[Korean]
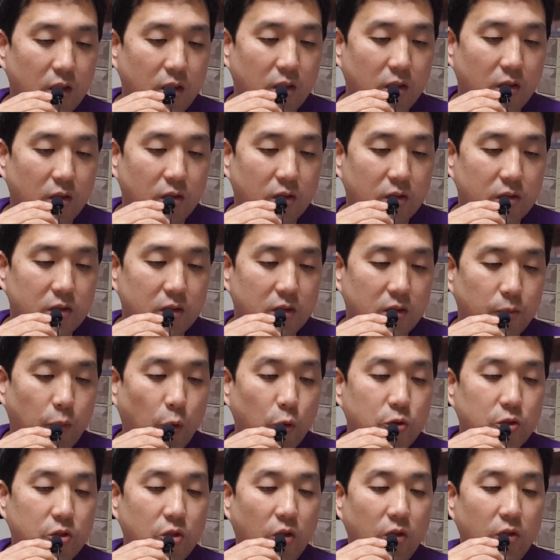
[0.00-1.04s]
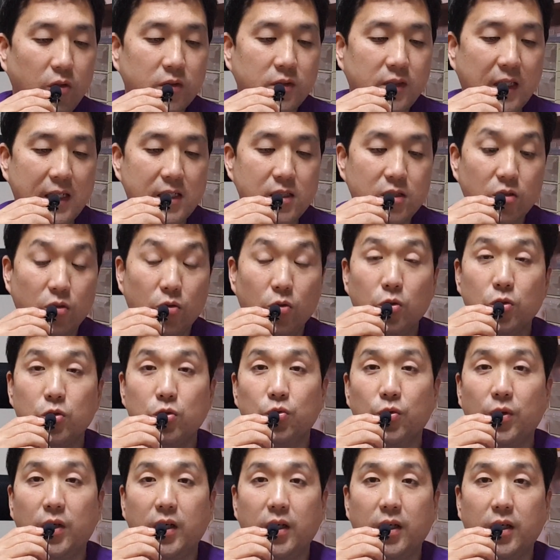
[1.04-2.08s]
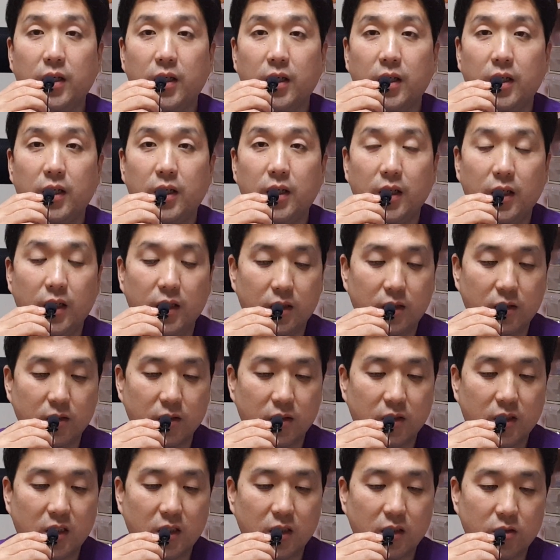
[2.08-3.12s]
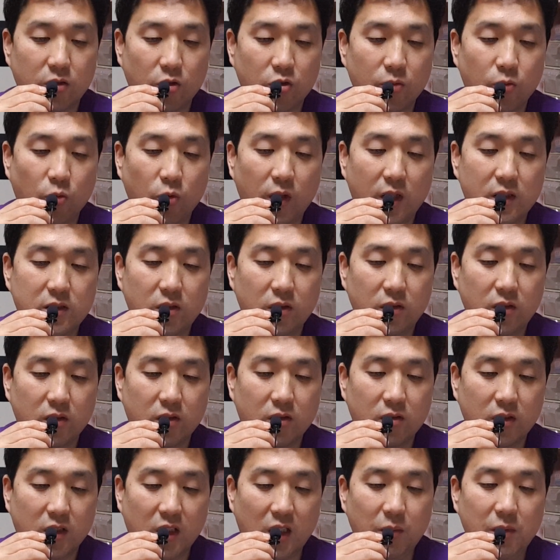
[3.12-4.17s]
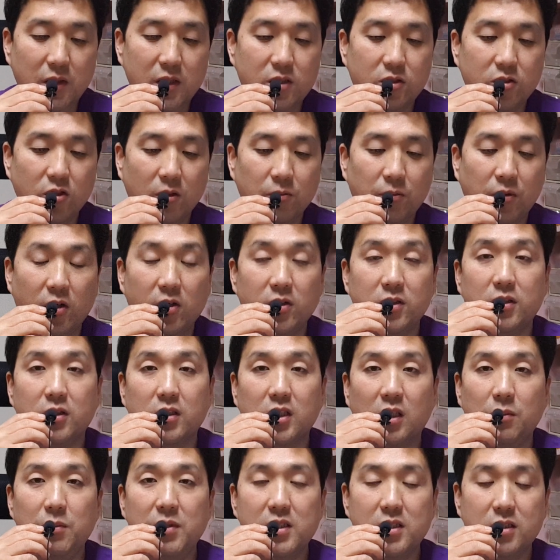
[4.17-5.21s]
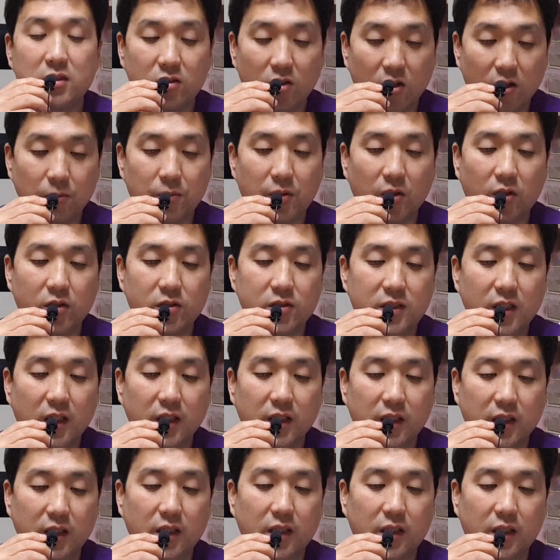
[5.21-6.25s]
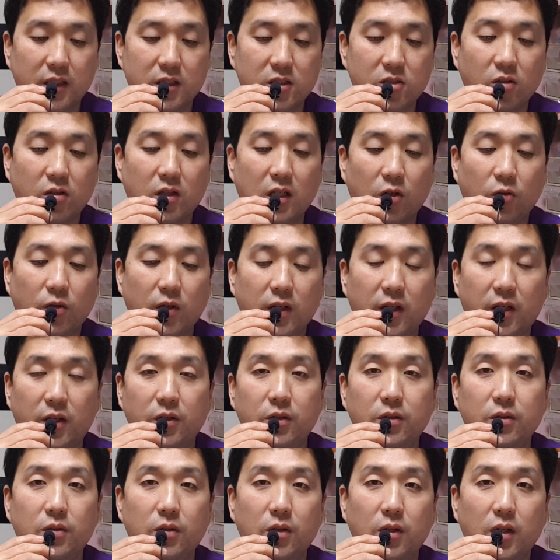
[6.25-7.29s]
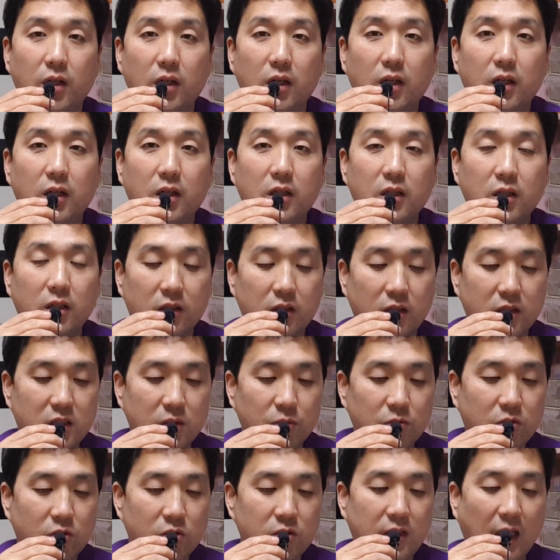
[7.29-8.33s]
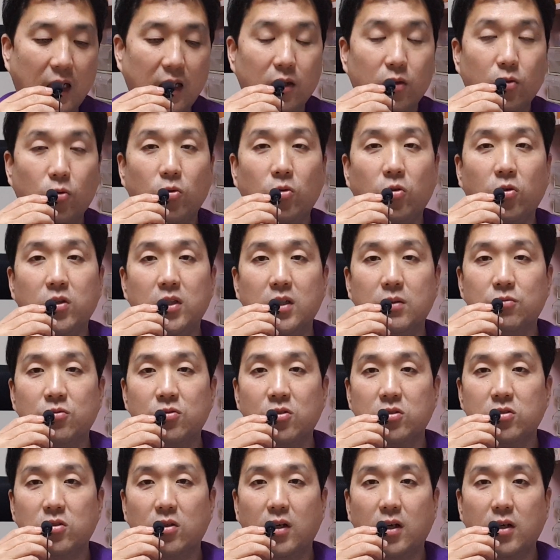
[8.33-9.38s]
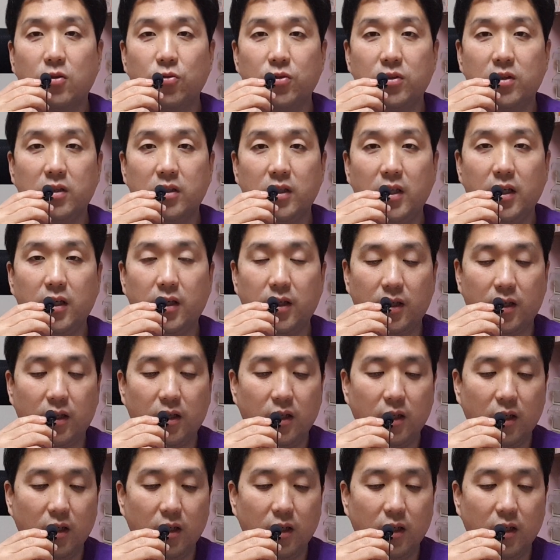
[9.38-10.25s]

어, 포천 산정호수에 그 저도 몰랐었는데 그 김일정 별 김일성 별장이 있었다고 하네요. 근데 지금 그것이 낡고 거의 다 무너져 가고 있는데